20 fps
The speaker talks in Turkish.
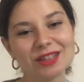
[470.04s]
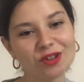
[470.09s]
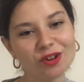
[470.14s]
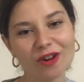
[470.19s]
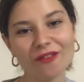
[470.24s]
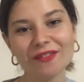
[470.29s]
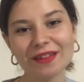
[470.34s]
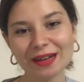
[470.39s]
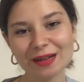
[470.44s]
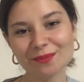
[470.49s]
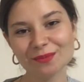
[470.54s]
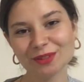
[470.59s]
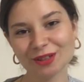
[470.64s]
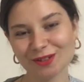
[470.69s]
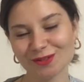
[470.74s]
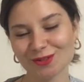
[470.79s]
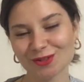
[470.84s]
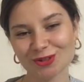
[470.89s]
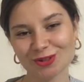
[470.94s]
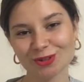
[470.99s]
Kilo veririm
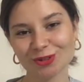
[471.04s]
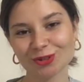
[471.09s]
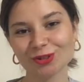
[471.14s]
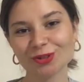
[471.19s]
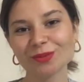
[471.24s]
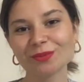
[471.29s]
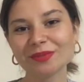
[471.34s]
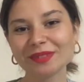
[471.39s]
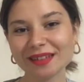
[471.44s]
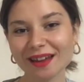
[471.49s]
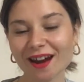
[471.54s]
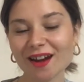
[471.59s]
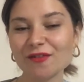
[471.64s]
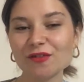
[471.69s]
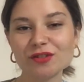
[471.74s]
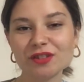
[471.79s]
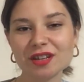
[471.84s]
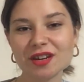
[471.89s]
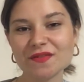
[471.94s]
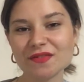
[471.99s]
diye düşünüyordum. Diğer
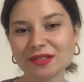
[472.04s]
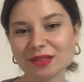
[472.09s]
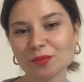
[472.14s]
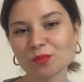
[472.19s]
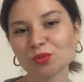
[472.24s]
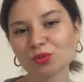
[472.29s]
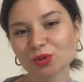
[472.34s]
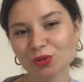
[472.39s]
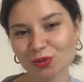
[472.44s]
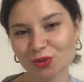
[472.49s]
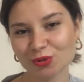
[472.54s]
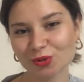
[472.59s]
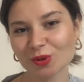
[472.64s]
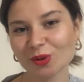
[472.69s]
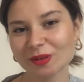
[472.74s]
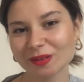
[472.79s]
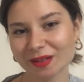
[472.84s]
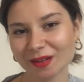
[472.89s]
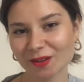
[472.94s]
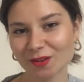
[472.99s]
fotoğraf ise bundan
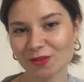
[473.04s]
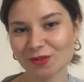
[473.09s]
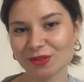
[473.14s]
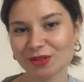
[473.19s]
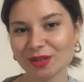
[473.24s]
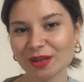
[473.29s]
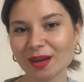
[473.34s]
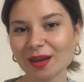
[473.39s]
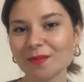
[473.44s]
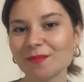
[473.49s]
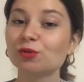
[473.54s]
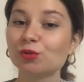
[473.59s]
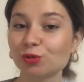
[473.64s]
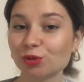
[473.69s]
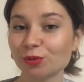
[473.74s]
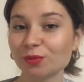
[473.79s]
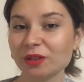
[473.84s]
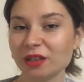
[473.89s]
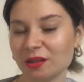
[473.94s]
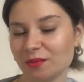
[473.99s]
3-4 ay önce
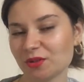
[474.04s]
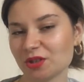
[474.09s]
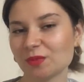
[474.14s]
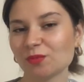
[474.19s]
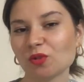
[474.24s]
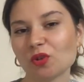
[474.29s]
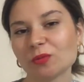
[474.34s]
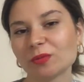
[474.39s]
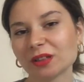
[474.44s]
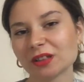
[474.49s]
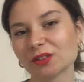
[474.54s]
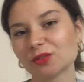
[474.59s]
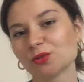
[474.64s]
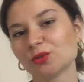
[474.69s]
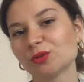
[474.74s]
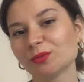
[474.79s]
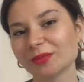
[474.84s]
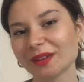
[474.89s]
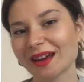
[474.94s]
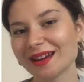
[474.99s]
tulum giymişim. Normalde
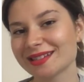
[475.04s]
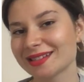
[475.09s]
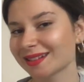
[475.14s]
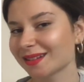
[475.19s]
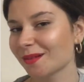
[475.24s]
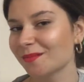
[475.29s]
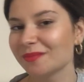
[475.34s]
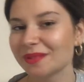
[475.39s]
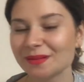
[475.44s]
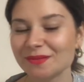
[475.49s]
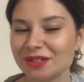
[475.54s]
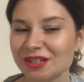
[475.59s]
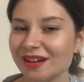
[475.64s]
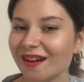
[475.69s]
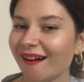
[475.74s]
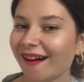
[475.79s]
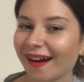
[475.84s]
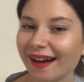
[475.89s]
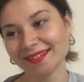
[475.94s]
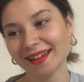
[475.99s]
tulum gerçekten benim
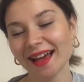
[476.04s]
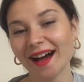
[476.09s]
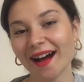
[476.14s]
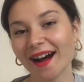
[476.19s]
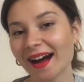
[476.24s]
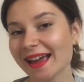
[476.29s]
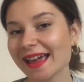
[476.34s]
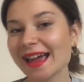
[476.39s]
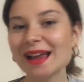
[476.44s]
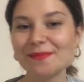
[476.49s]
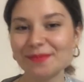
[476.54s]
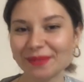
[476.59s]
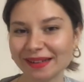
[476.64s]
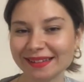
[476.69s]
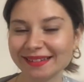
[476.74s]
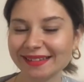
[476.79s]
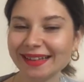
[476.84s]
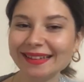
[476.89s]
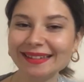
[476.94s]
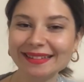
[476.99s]
için hayal
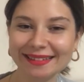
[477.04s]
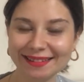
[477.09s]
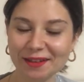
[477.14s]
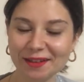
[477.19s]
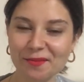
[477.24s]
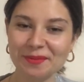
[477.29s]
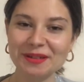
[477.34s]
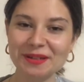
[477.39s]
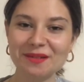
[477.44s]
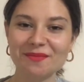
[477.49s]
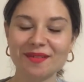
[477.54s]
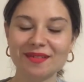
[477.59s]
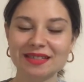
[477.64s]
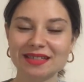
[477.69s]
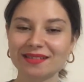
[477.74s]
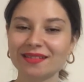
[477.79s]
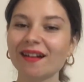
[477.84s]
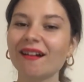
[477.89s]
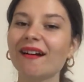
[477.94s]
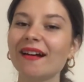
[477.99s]
bile değildi diyebilirim
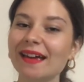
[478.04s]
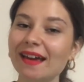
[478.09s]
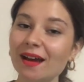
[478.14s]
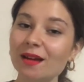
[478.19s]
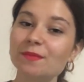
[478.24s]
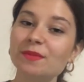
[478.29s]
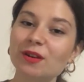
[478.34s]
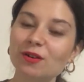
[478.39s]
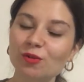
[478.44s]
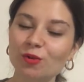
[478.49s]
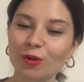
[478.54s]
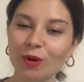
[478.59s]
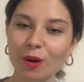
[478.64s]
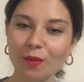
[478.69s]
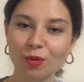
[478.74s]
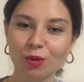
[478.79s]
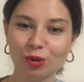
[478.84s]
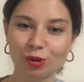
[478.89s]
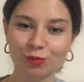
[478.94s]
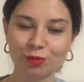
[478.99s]
aslında. Hayal bile
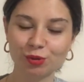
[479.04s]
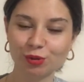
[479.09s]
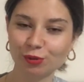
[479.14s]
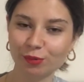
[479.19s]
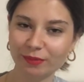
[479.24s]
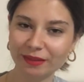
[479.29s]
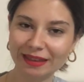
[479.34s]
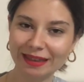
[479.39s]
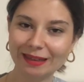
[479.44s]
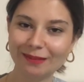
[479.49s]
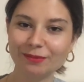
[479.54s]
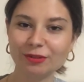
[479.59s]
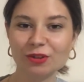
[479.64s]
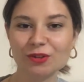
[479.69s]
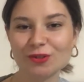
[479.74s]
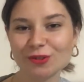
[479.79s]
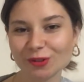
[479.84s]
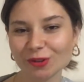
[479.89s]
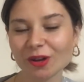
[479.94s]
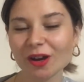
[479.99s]
kuramıyordum tulum giyerim
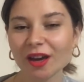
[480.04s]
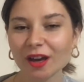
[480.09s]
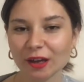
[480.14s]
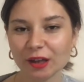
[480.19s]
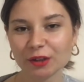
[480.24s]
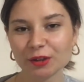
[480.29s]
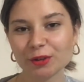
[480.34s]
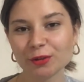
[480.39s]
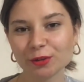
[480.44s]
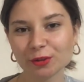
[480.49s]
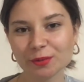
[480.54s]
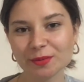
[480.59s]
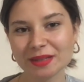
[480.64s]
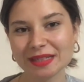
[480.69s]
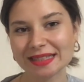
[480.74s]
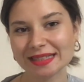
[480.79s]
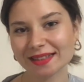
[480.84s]
diye. Çünkü kilolu bir